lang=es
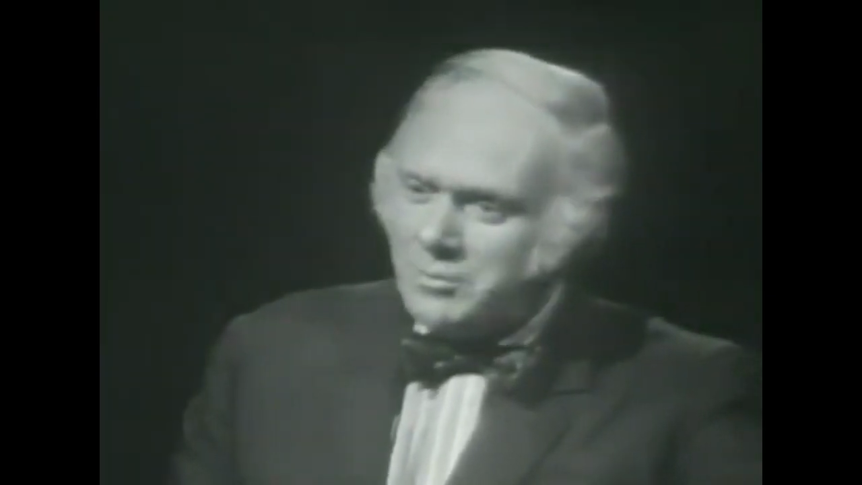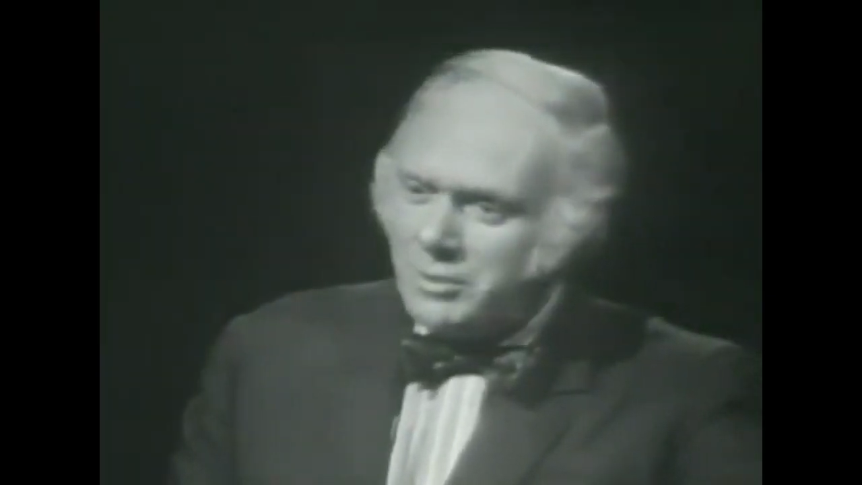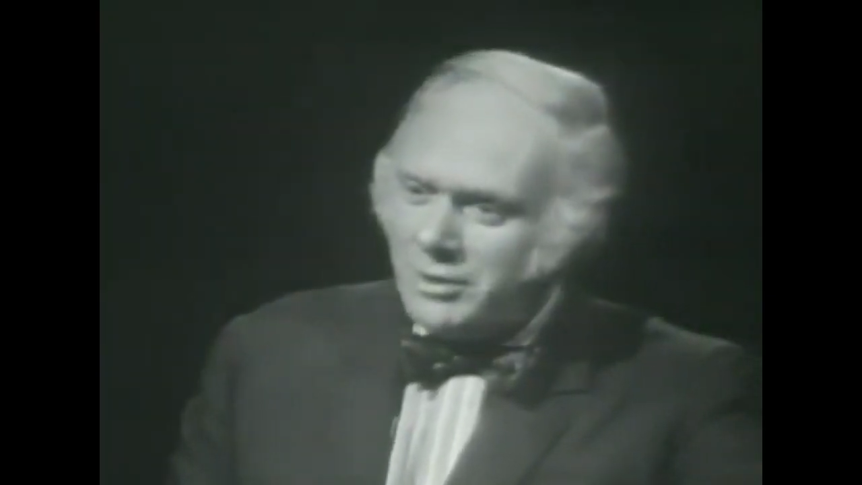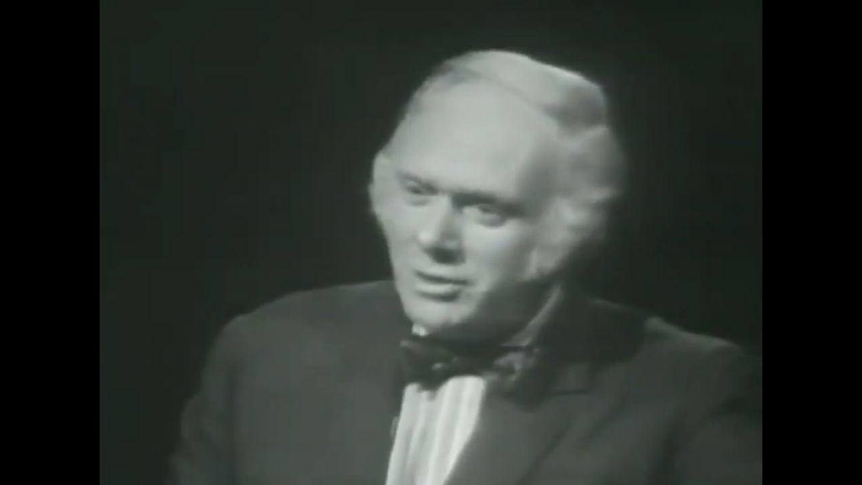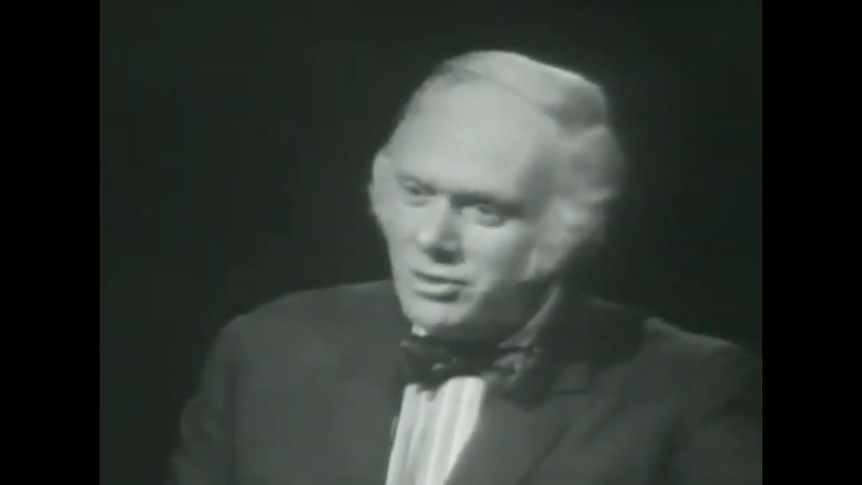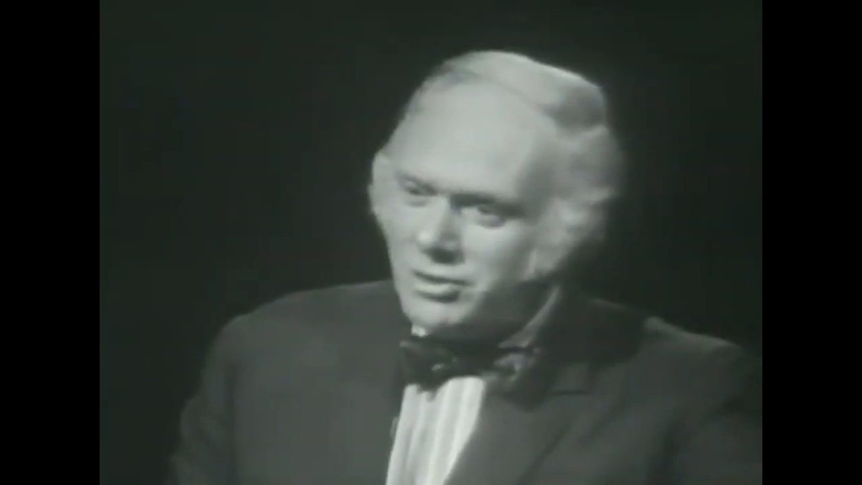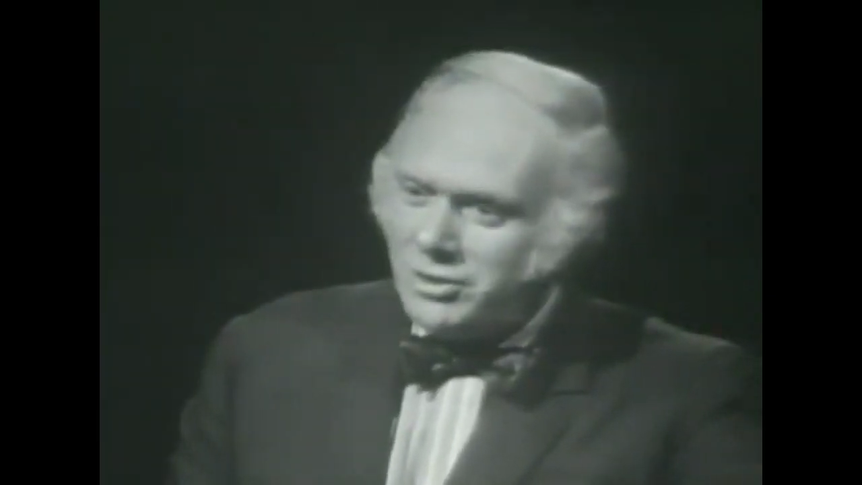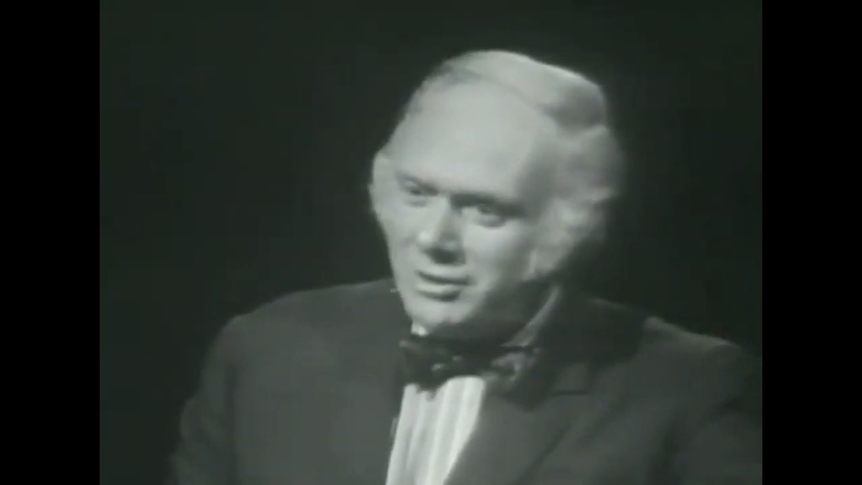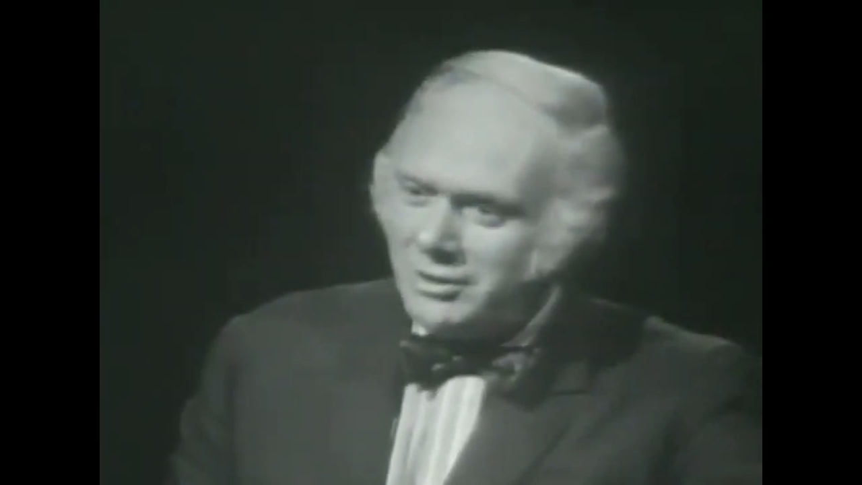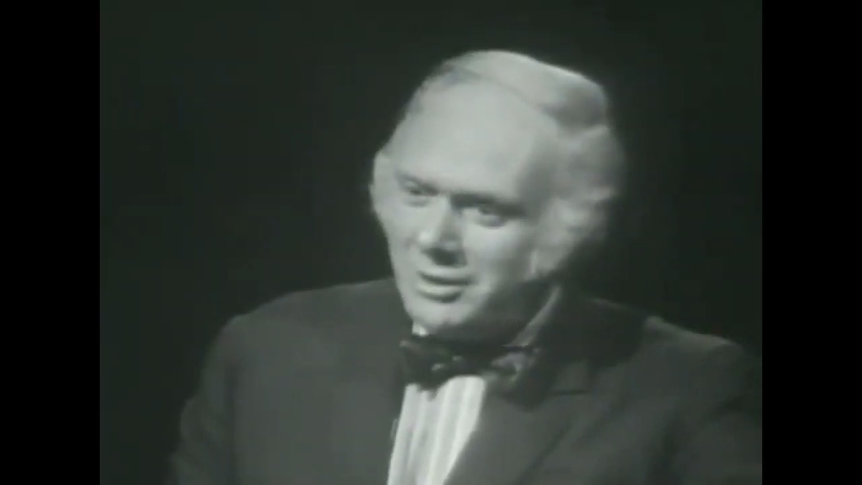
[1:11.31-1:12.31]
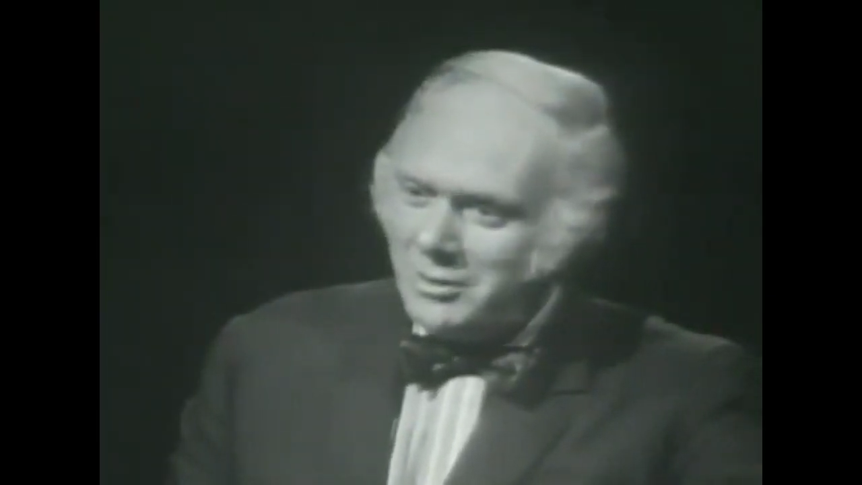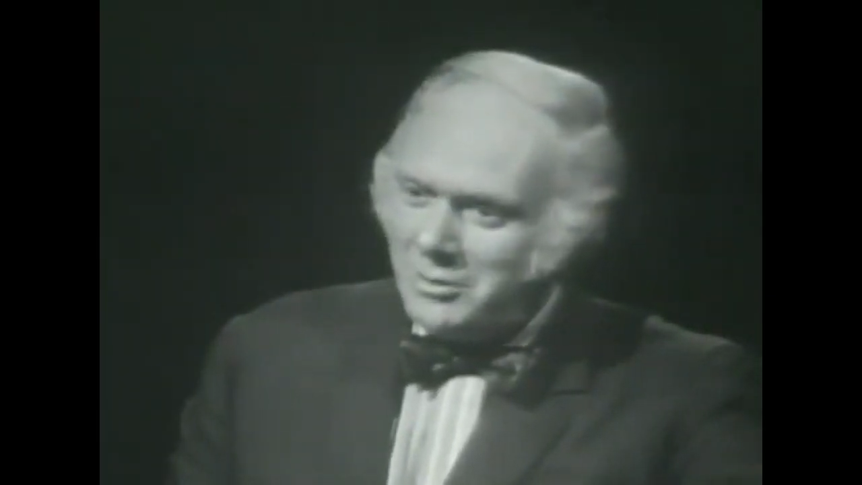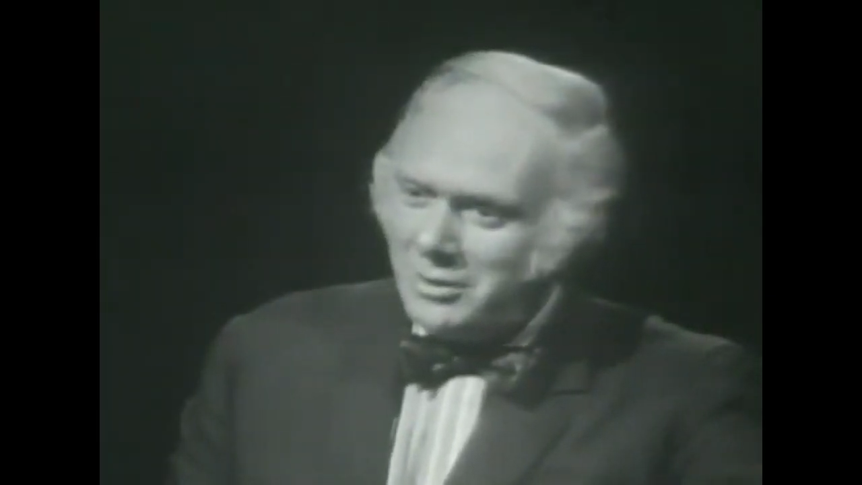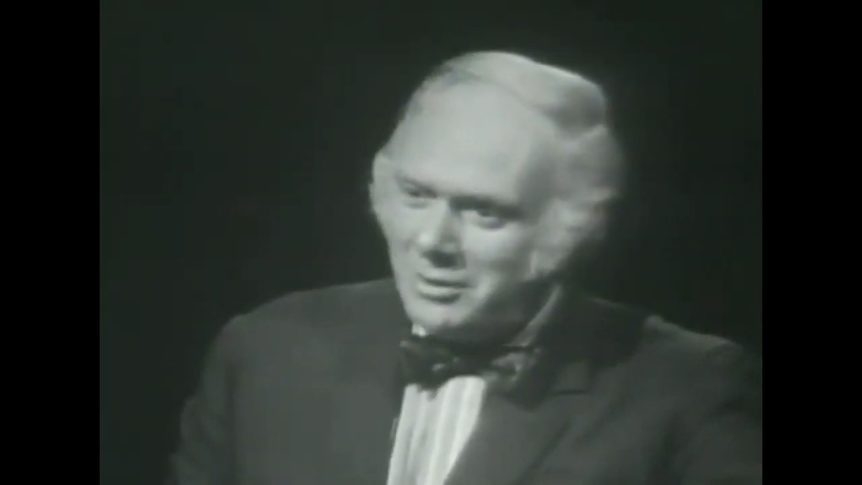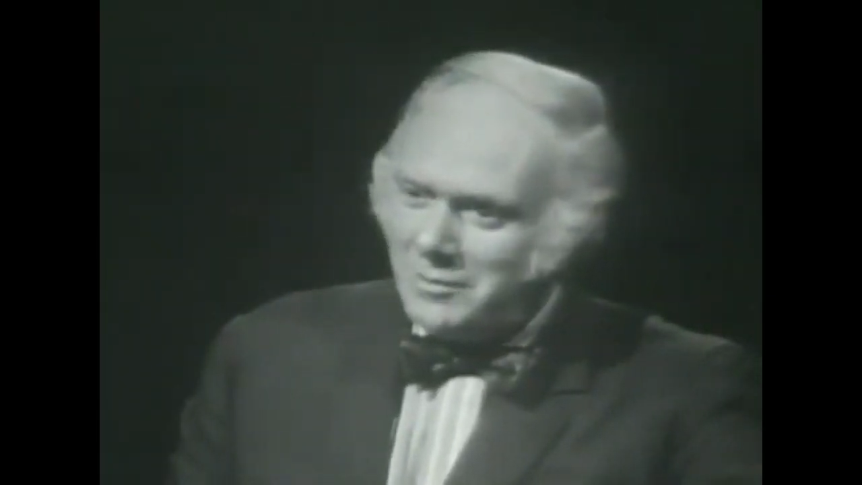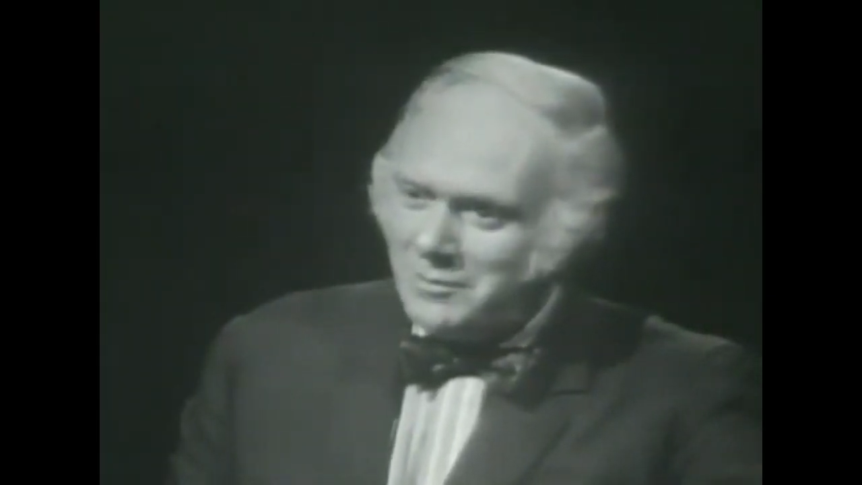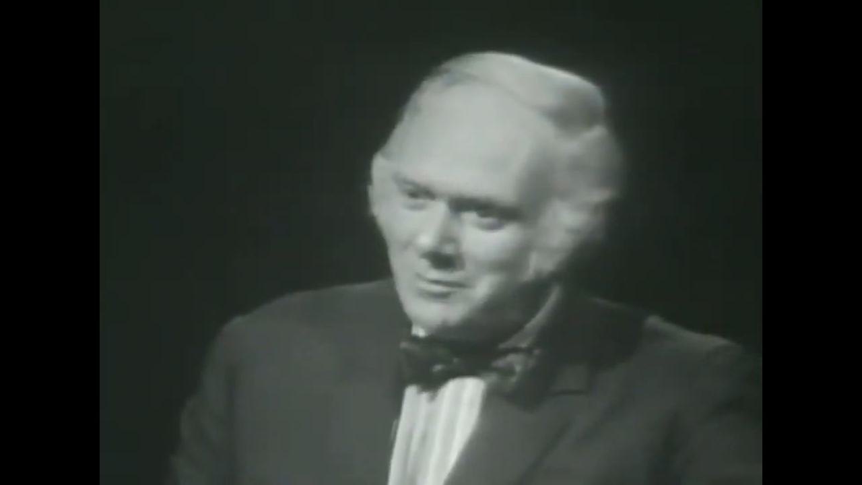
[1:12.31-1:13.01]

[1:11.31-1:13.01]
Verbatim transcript: motivo principal para cambiar de